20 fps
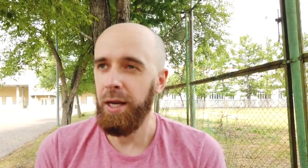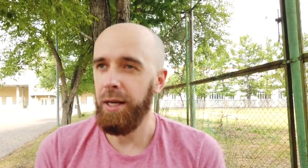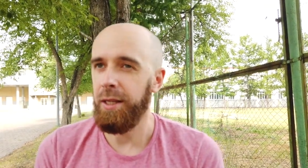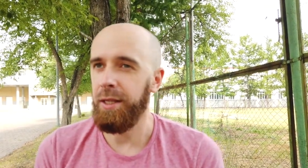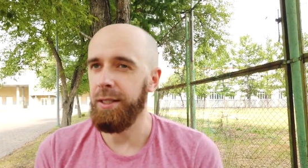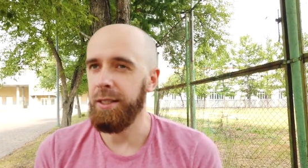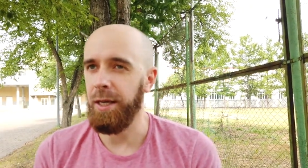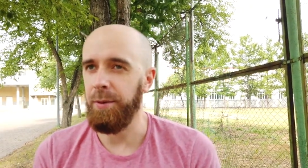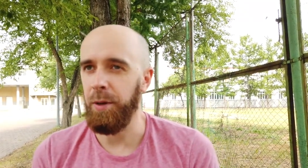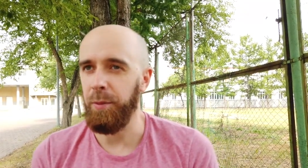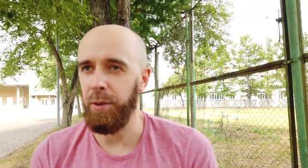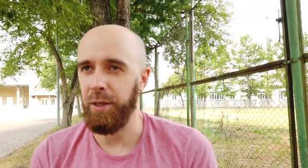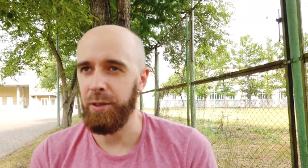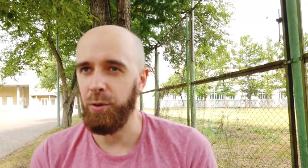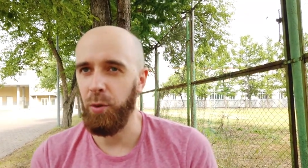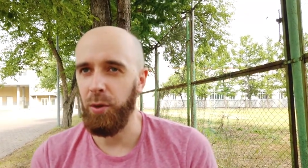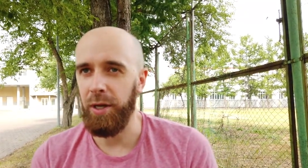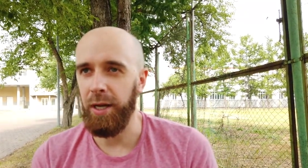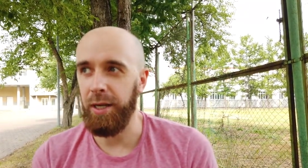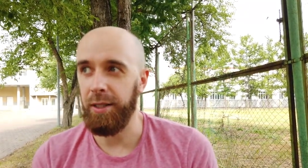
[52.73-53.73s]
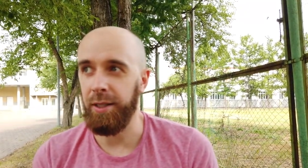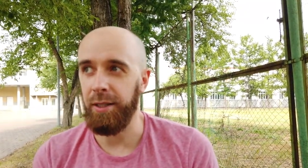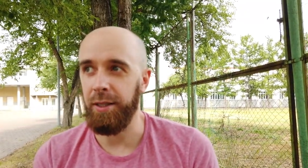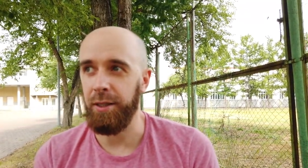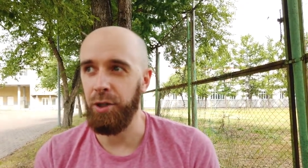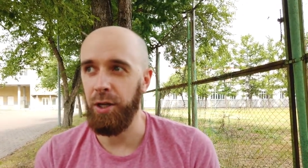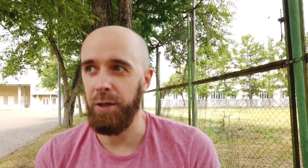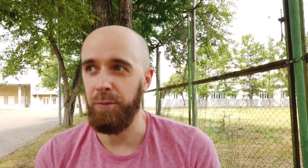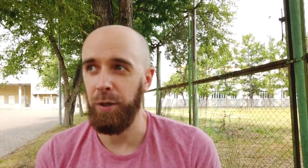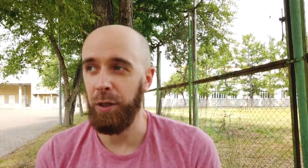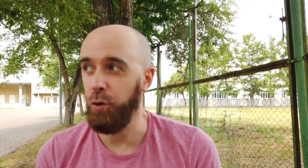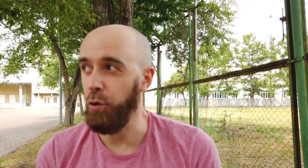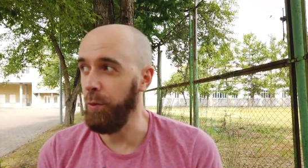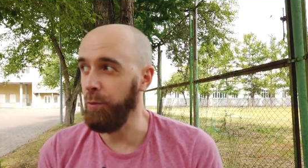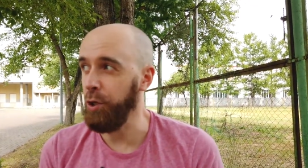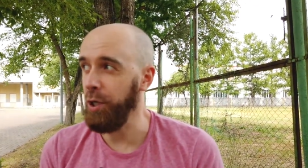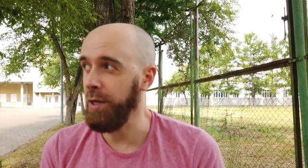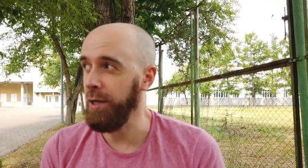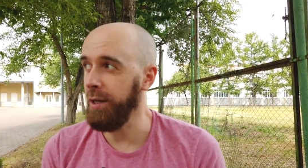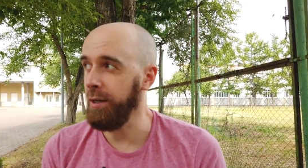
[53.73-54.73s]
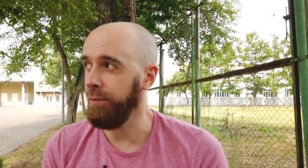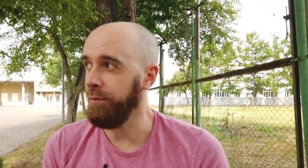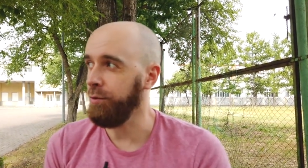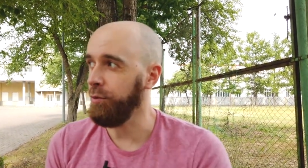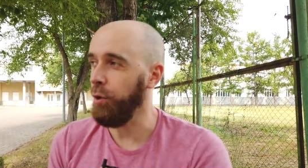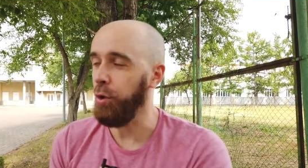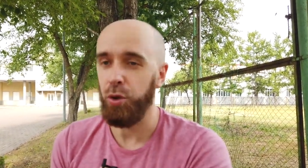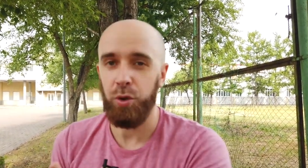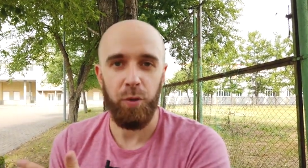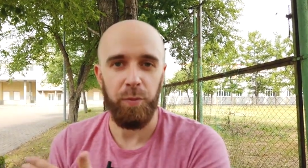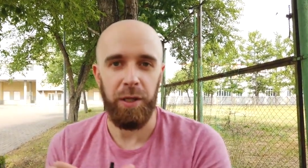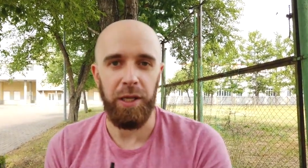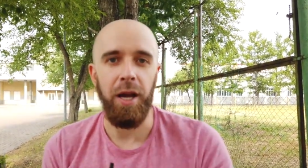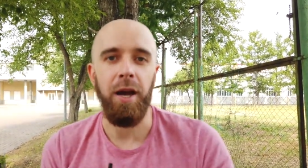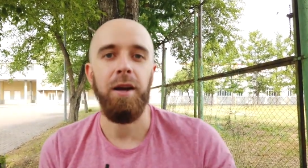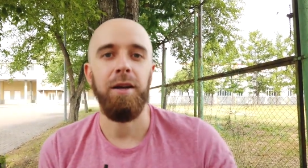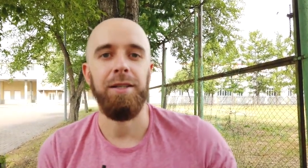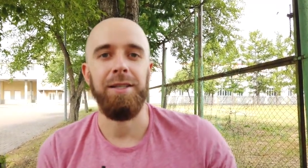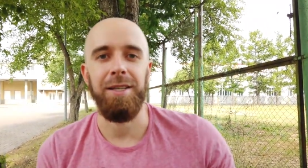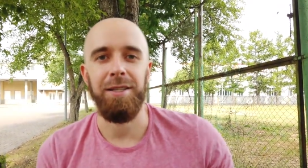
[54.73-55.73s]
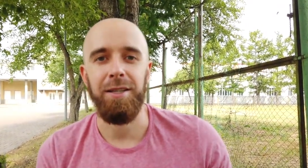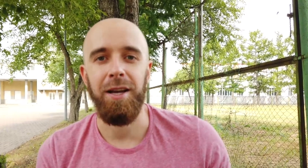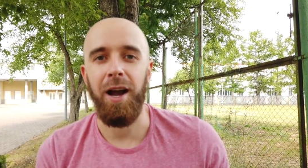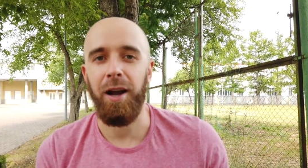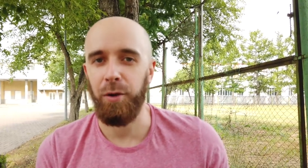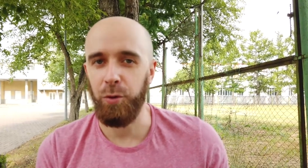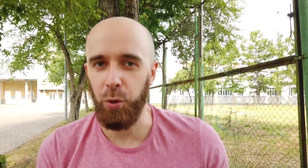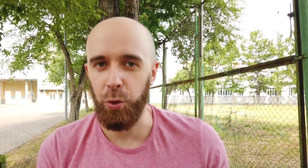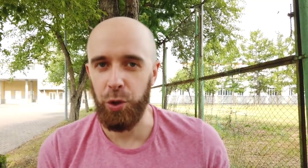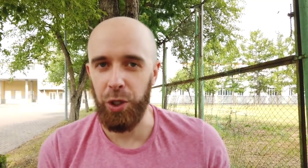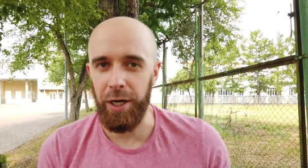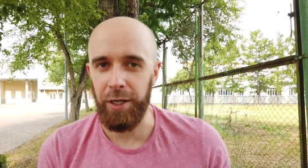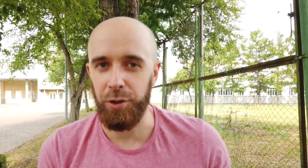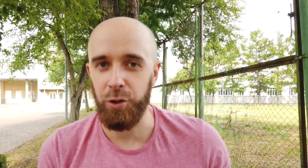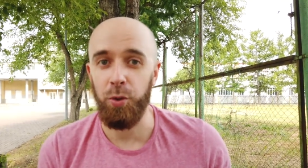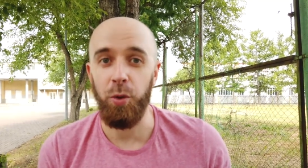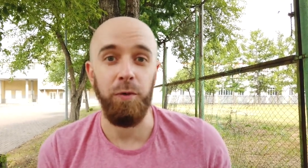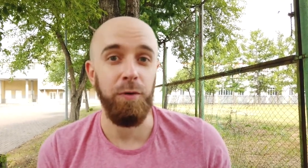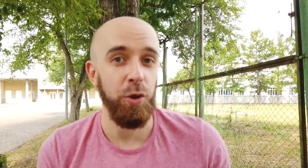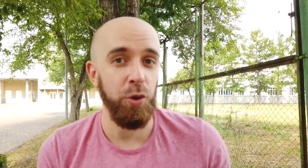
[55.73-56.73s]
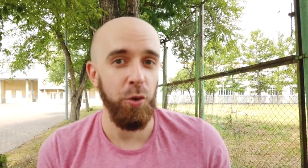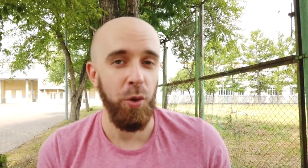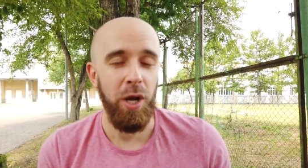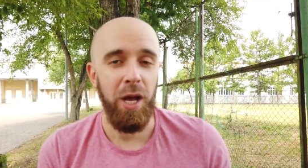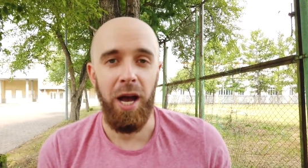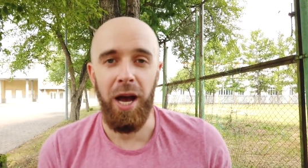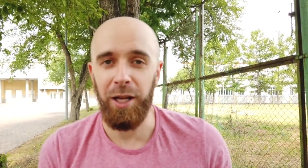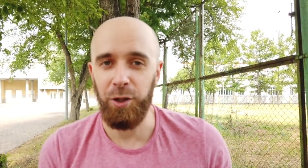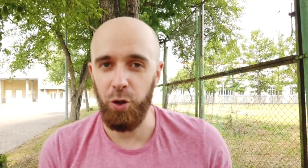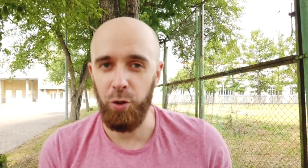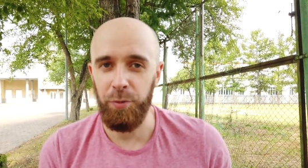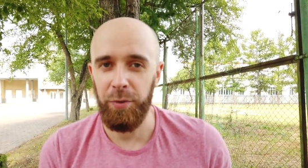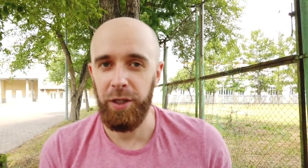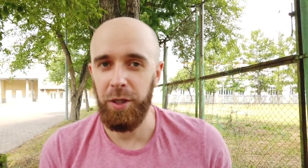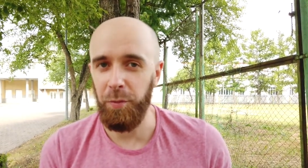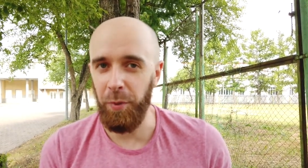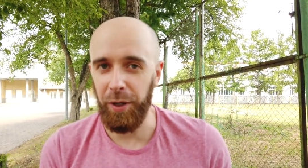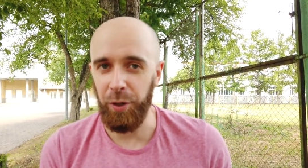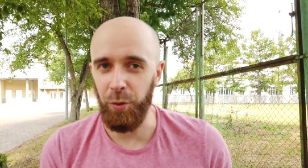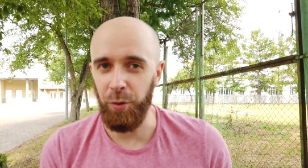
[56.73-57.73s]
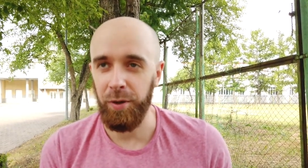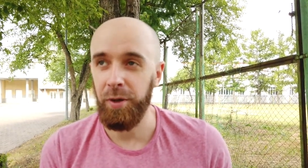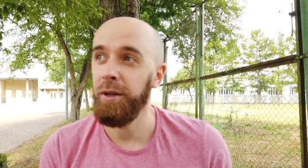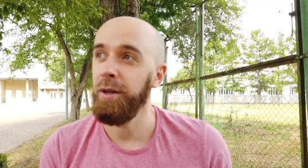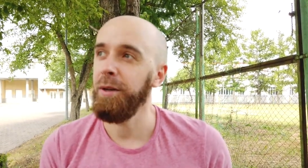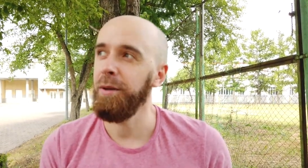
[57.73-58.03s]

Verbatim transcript: И самое простое — это начать петлю общения, то, что меня здесь окружает, что вижу, о том и пою.